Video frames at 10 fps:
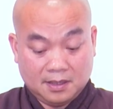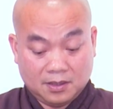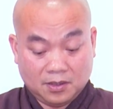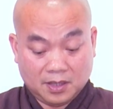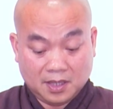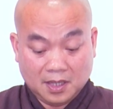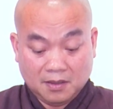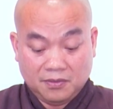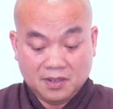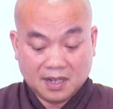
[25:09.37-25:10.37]
Rồi
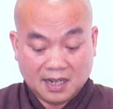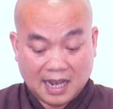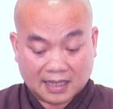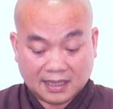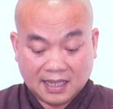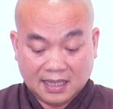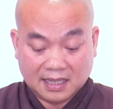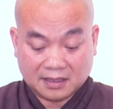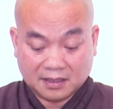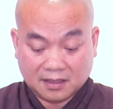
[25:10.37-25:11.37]
phước lạc thay
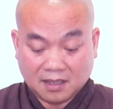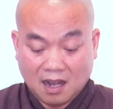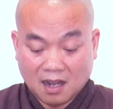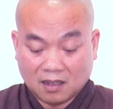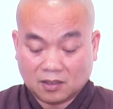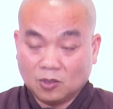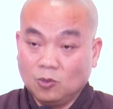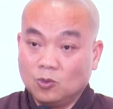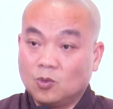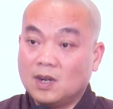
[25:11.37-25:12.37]
là sự cần
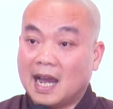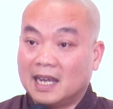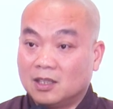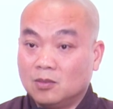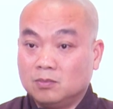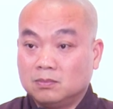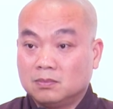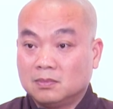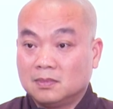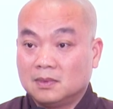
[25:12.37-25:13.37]
tu của đại chúng.
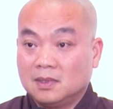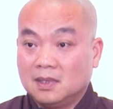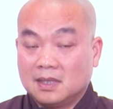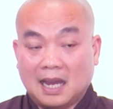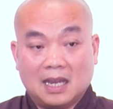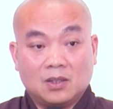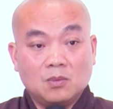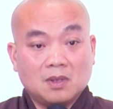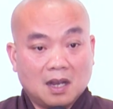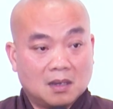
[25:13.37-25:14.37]
Đại
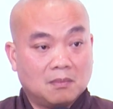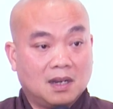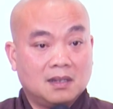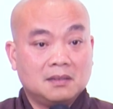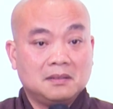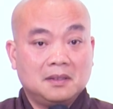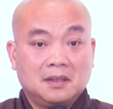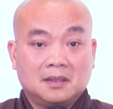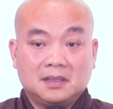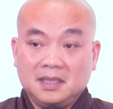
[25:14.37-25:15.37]
chúng cần mẫn
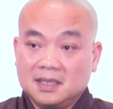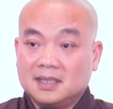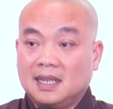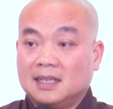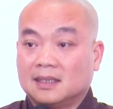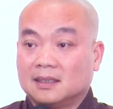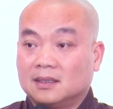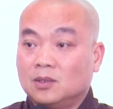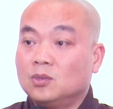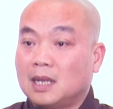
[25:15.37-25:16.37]
siêng năng
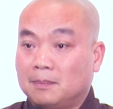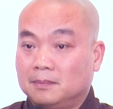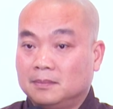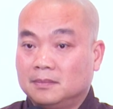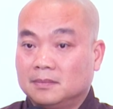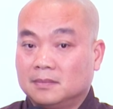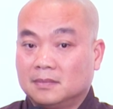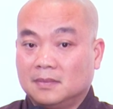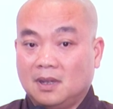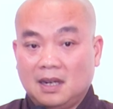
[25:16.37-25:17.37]
tu tập,
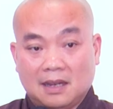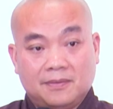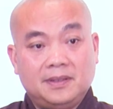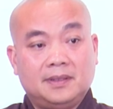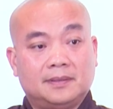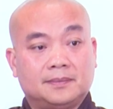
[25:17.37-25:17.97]
đó là phước.